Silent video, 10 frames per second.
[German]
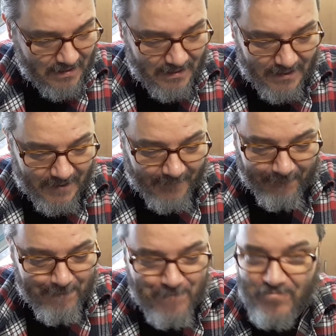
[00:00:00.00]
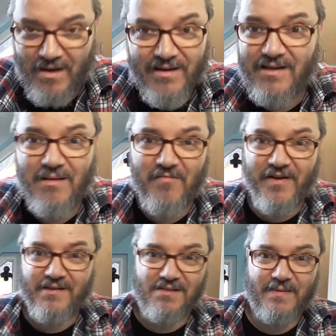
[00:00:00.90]
Äh, nicht
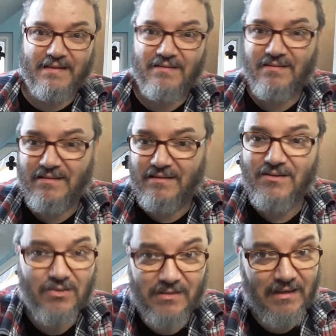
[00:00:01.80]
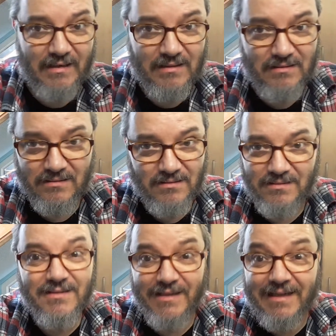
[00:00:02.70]
empfehlenswert. Total
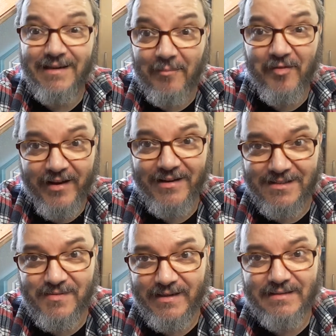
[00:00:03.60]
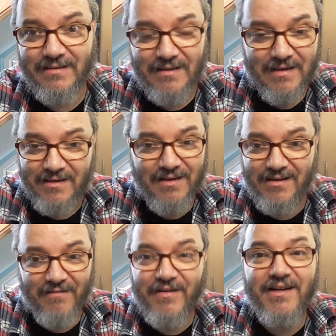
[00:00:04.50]
nicht empfehlenswert
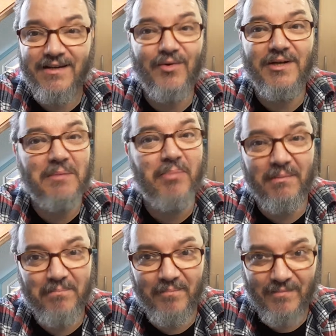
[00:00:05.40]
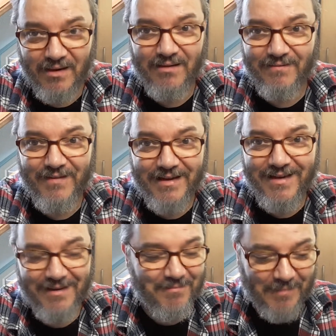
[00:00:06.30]
die will ich auch nicht pimpen, ja, weil
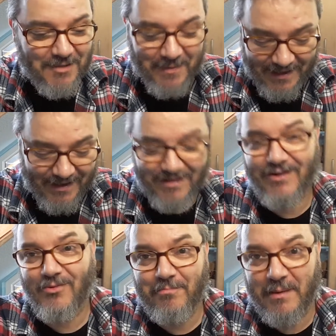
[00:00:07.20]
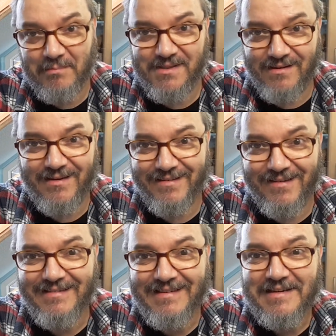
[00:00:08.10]
eben manchmal denke ich ja, komm, pimpst du halt,
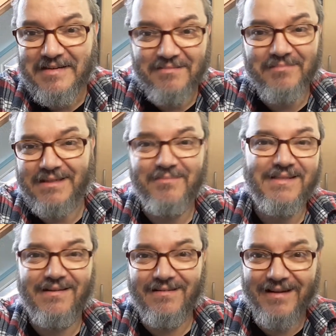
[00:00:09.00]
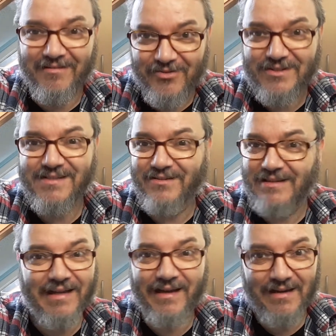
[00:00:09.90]
ja, bitte ein bisschen Gewürze.
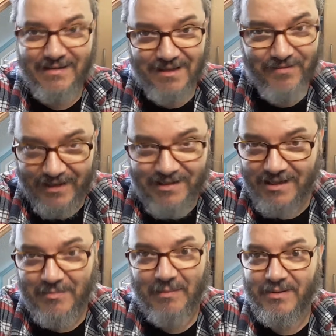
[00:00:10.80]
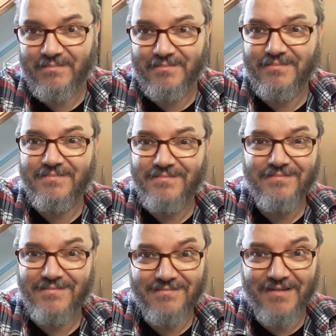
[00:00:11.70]
Nee, die will ich nicht mal pimpen.
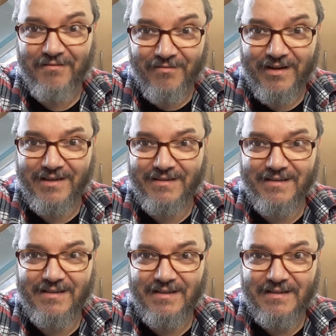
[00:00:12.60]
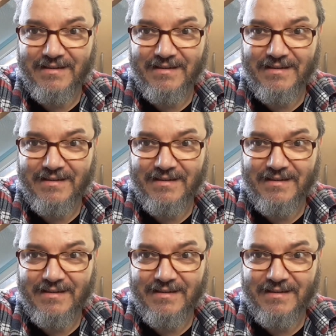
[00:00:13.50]
Will ich nicht.